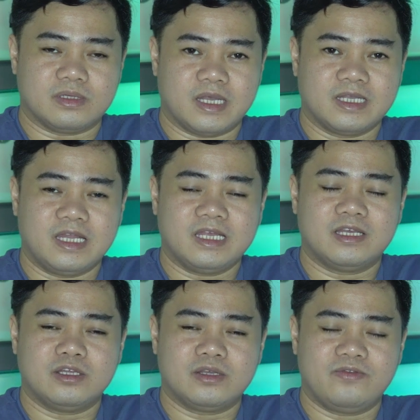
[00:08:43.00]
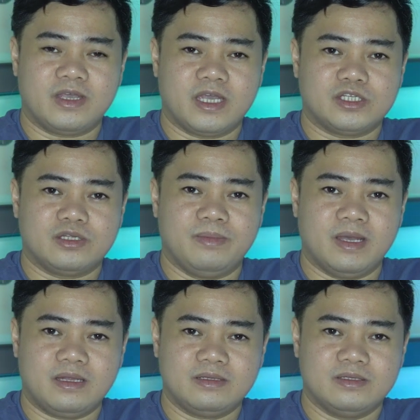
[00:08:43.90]
and click the notification
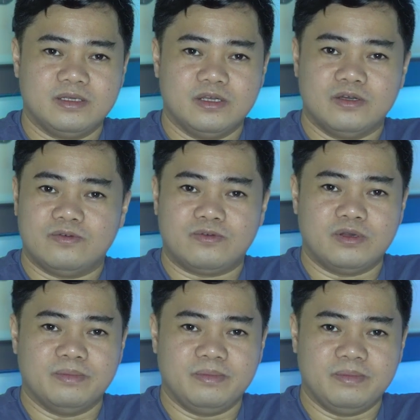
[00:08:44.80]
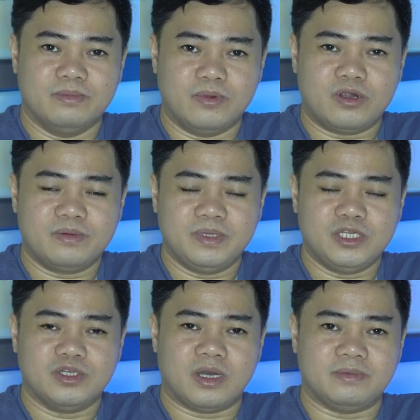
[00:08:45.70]
bell for more
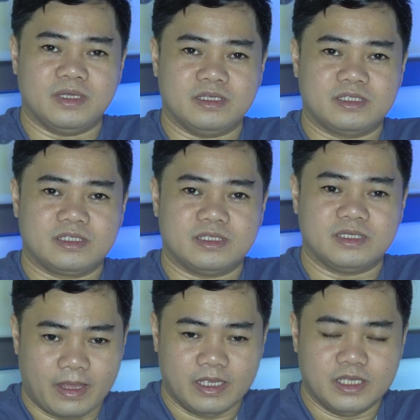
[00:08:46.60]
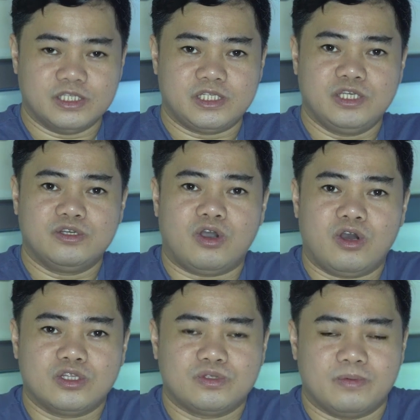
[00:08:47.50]
video updates. See you
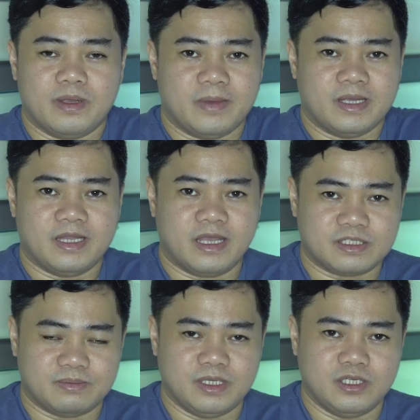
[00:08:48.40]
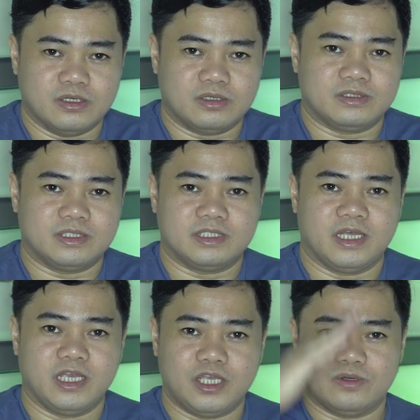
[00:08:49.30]
all to my next video.
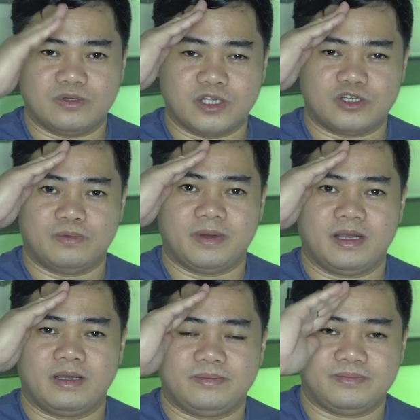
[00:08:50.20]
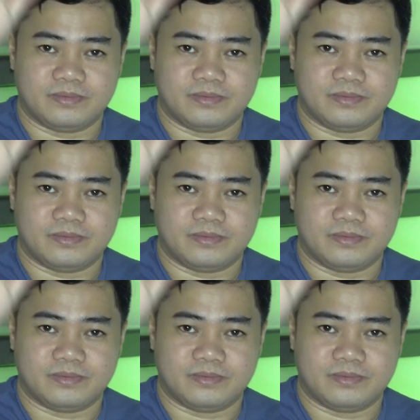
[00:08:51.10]
Thank you, Katropa.